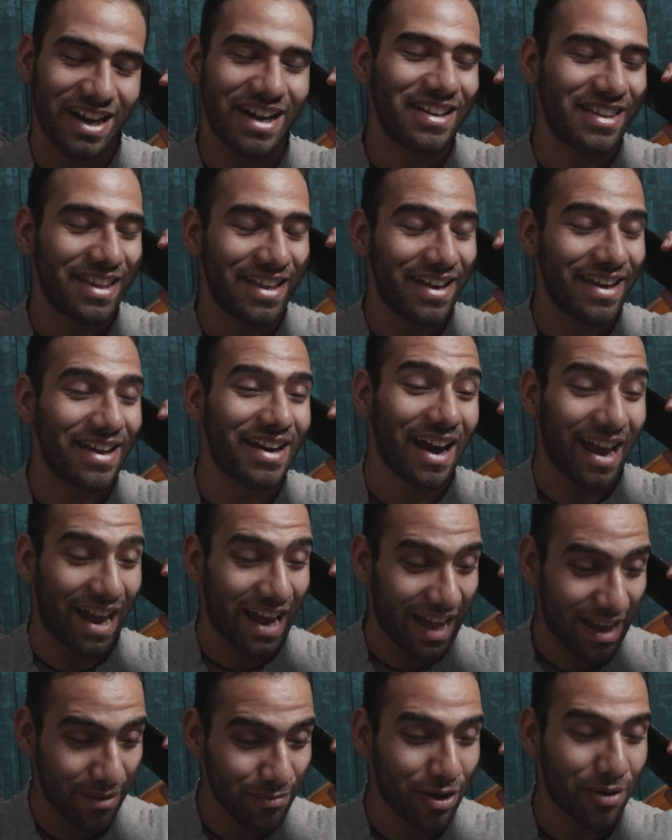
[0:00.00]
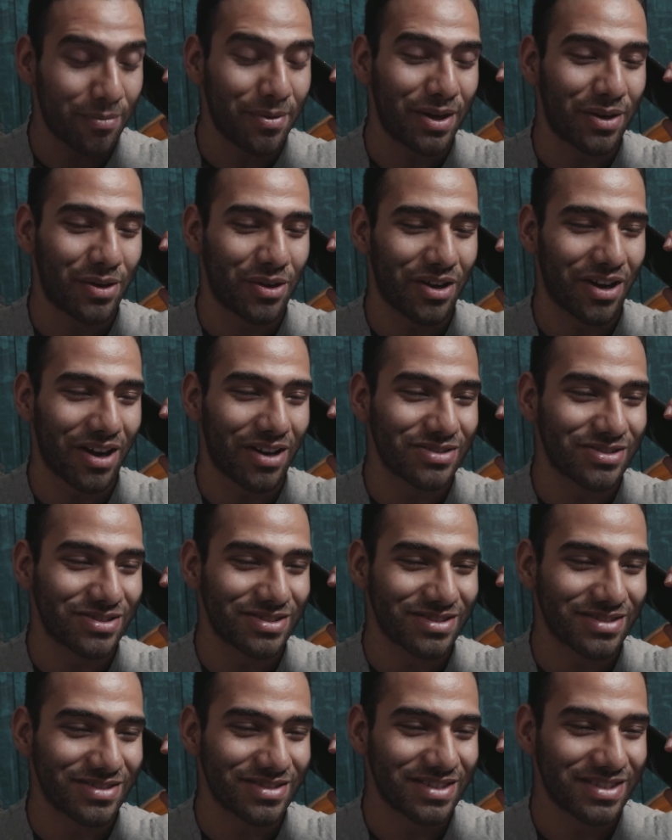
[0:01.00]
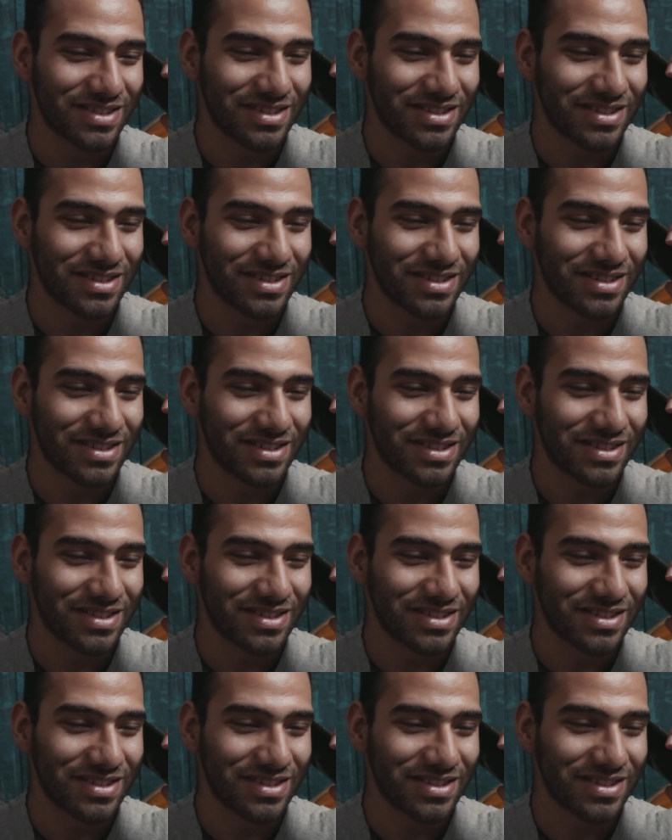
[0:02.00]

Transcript: वेट देयर आई एम कमिंग टू योर हाउस ये